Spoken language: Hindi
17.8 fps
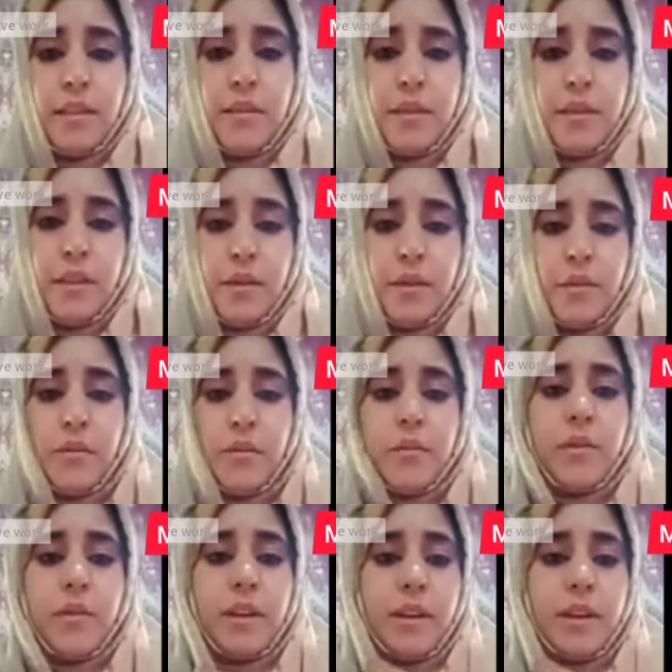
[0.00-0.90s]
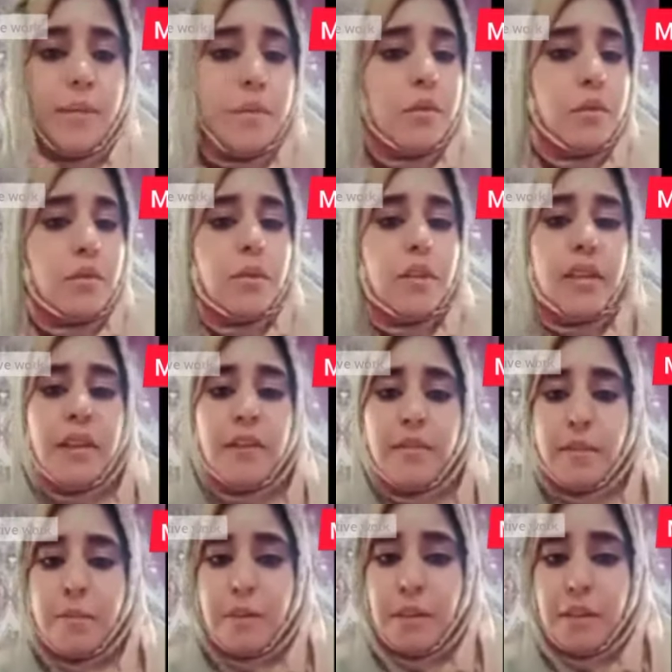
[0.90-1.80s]
वरम
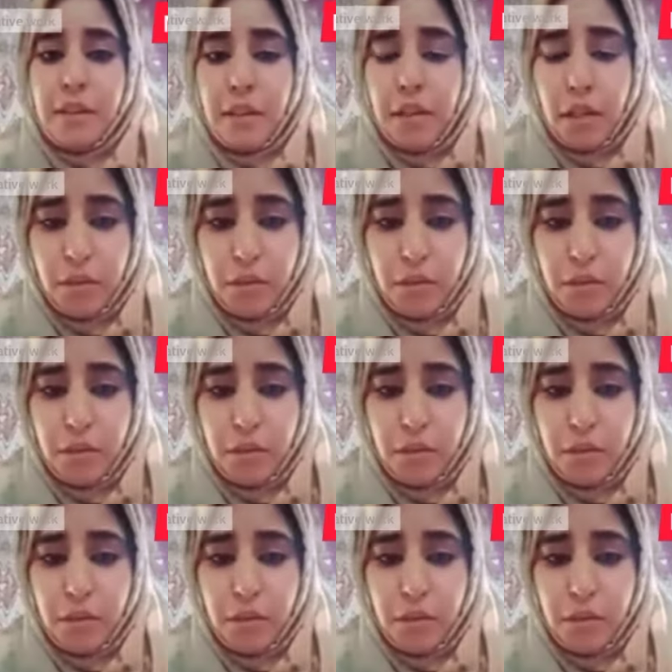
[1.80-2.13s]
वर्का